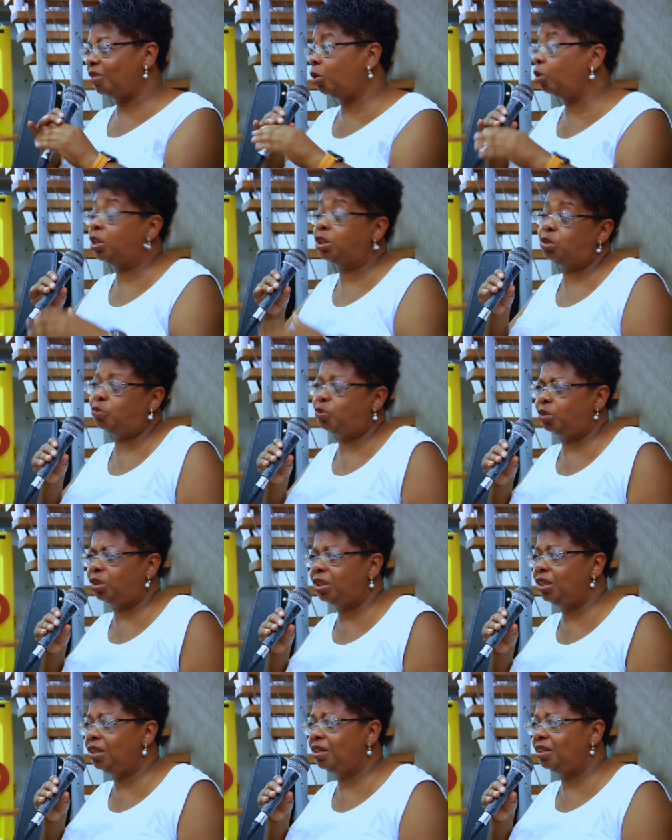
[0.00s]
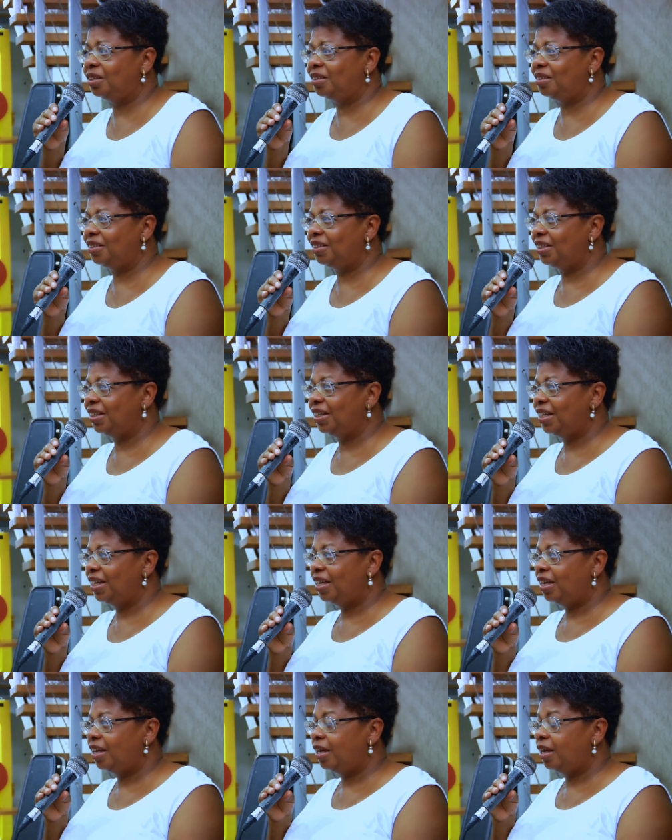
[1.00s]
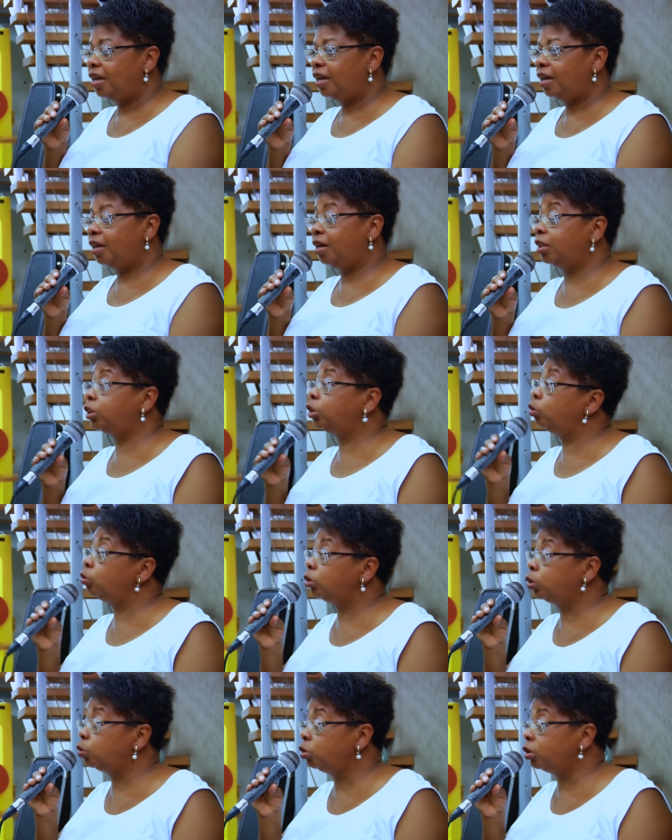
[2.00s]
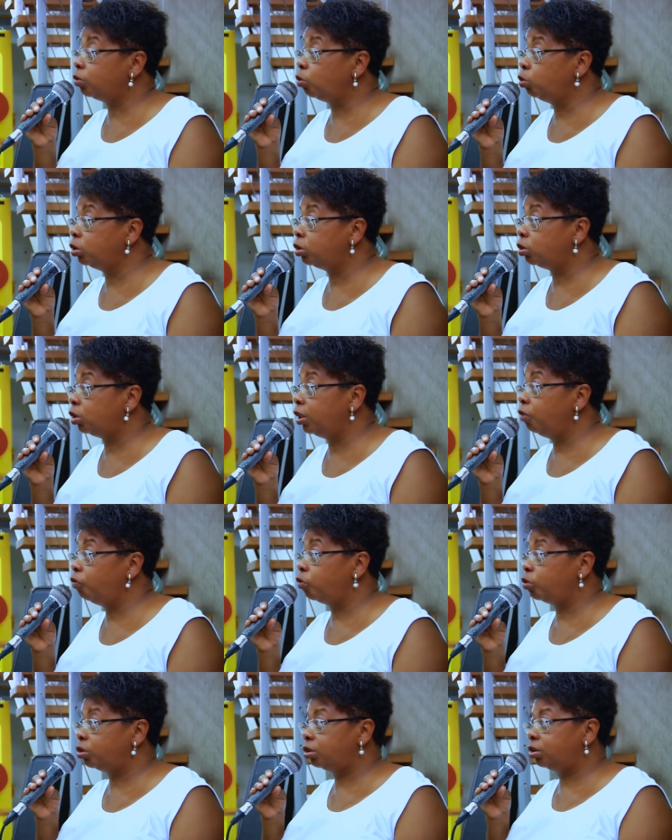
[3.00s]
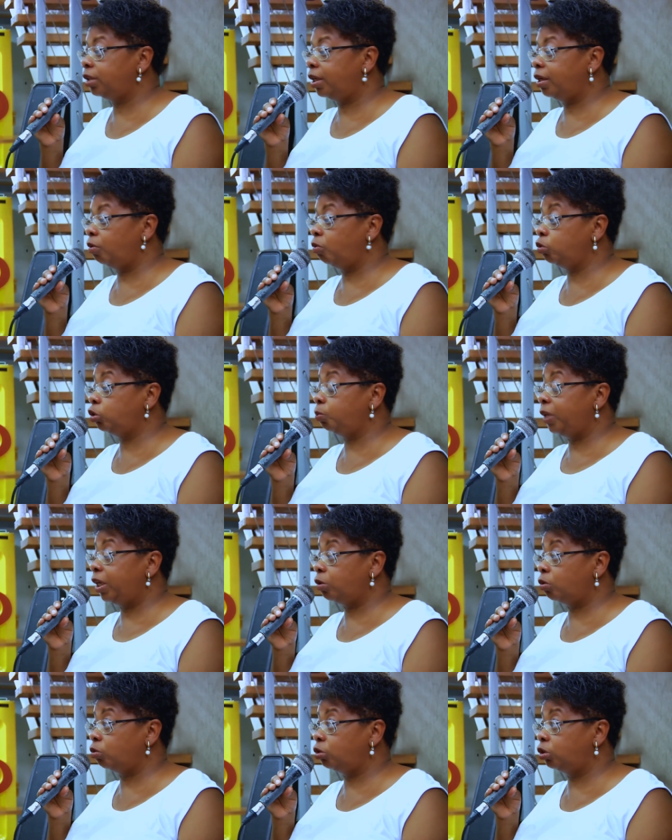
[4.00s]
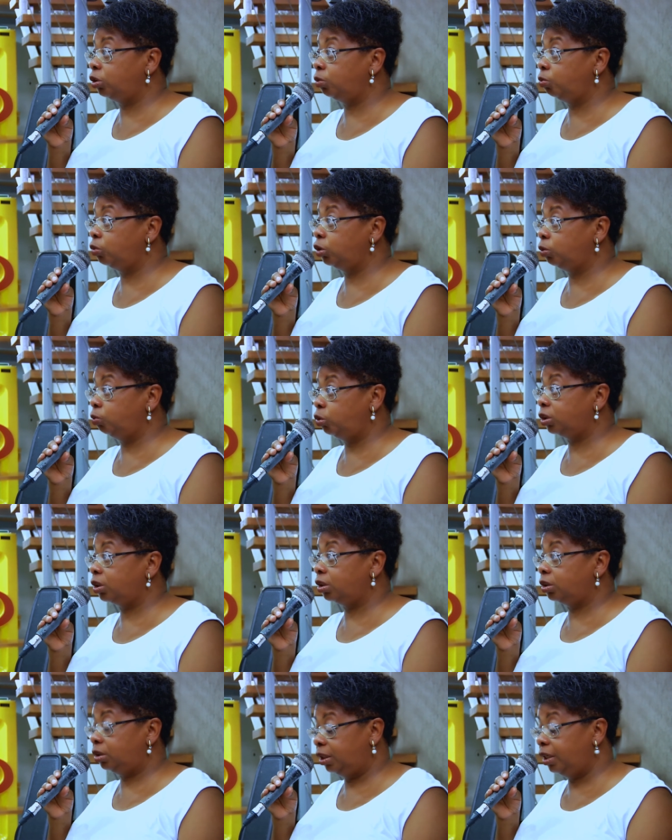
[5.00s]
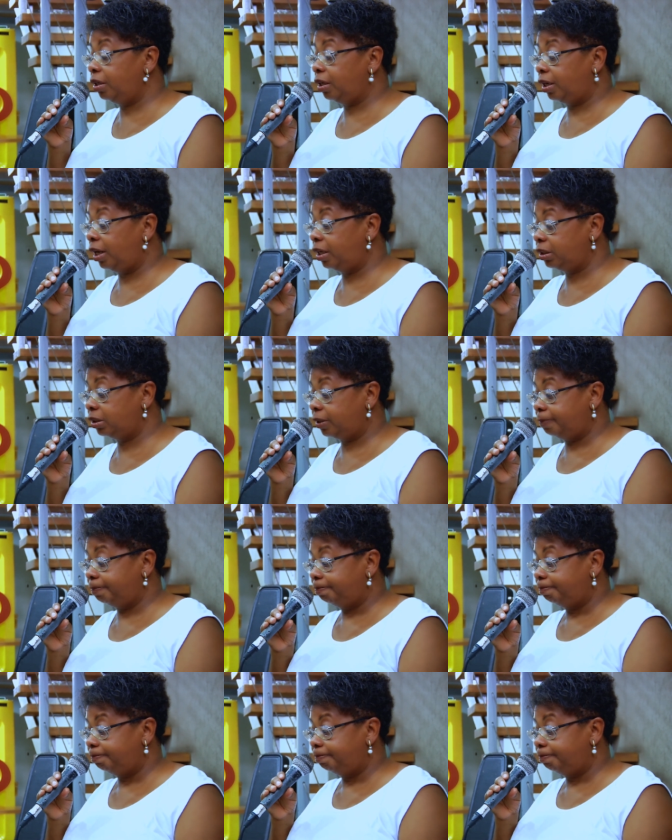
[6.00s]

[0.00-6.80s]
Nona Sinfonia, era, tinha, tinha os, os livros, é, os métodos de, de músicas né, clássicas